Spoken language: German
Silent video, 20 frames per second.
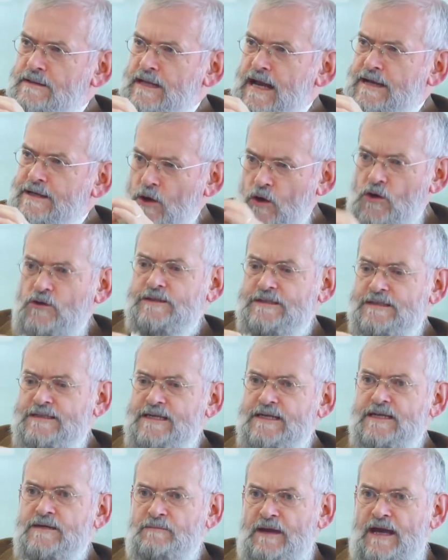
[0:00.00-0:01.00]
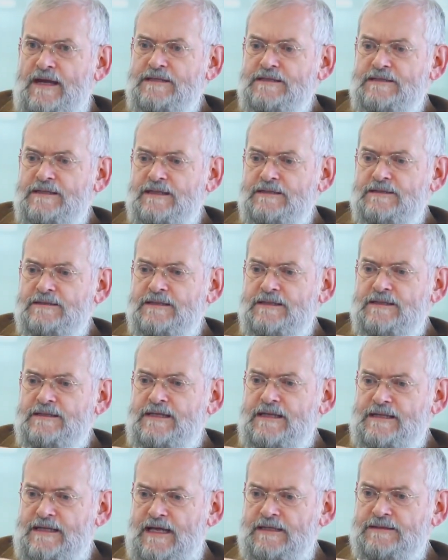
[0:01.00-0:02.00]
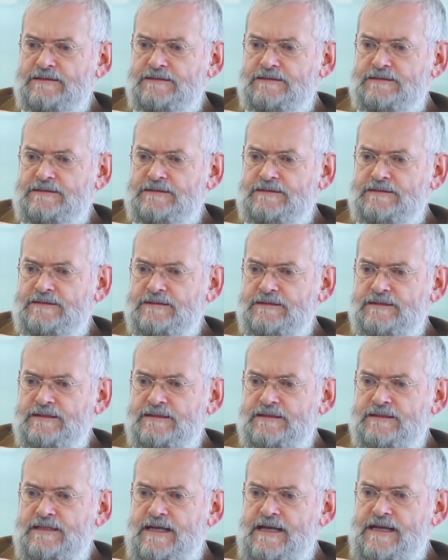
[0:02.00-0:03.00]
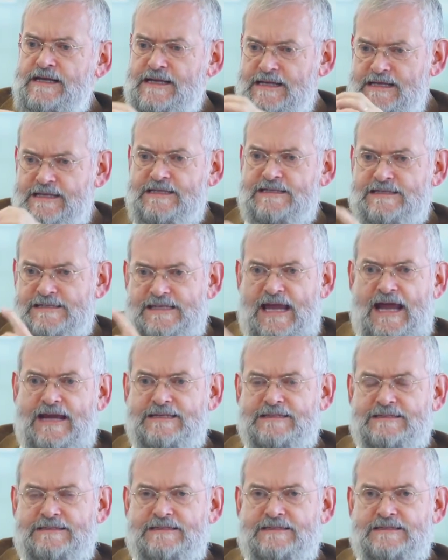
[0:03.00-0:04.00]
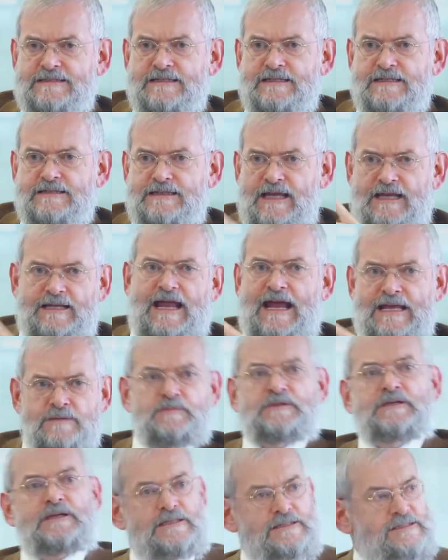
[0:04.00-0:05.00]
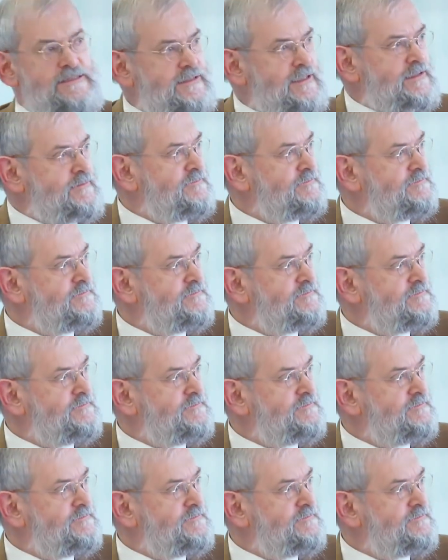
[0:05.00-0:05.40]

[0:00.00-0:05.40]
eine örtliche Gemeinde genannt, ihr seid der Leib Christi.